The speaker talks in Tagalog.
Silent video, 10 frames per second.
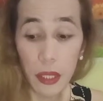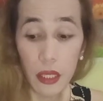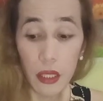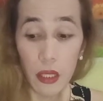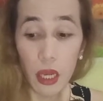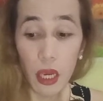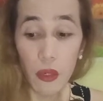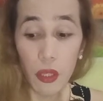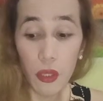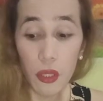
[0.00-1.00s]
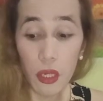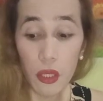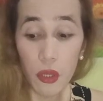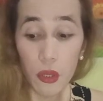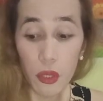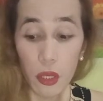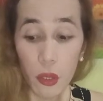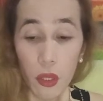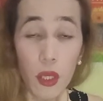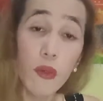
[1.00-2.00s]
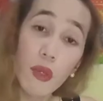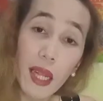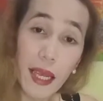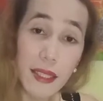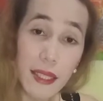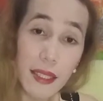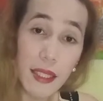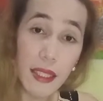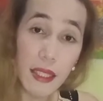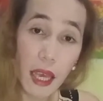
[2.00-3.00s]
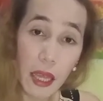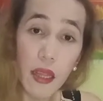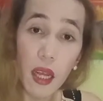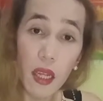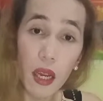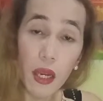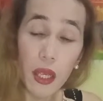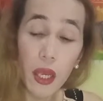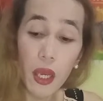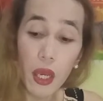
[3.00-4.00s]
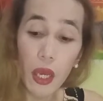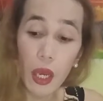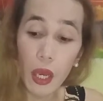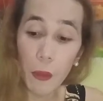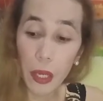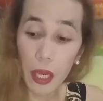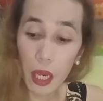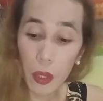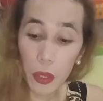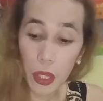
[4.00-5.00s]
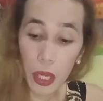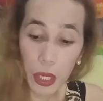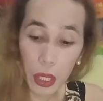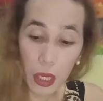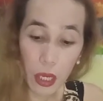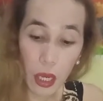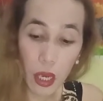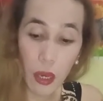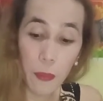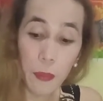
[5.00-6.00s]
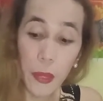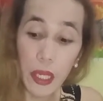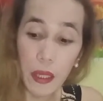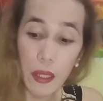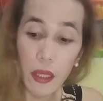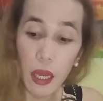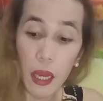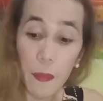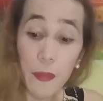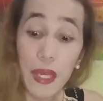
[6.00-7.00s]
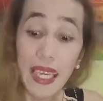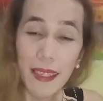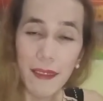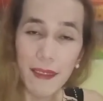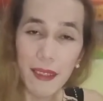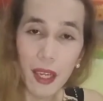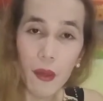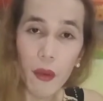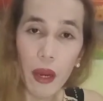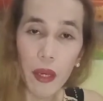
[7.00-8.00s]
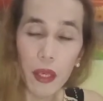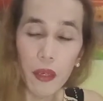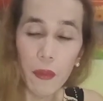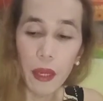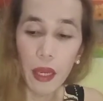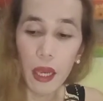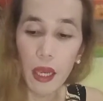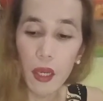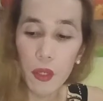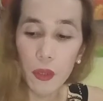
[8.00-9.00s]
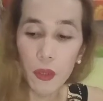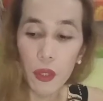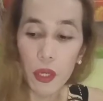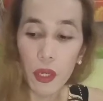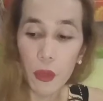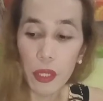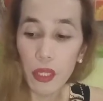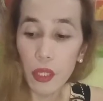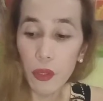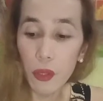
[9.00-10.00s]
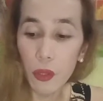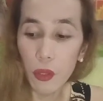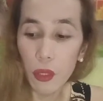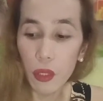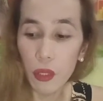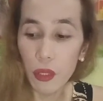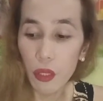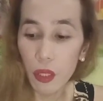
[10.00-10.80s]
pag na, na ano ninyo, na-reach yung threshold ni Google AdSense at least $10, magkakaroon kayo ng uh, PIN, uh, PIN requiring, kumbaga. So, i-request ninyo yon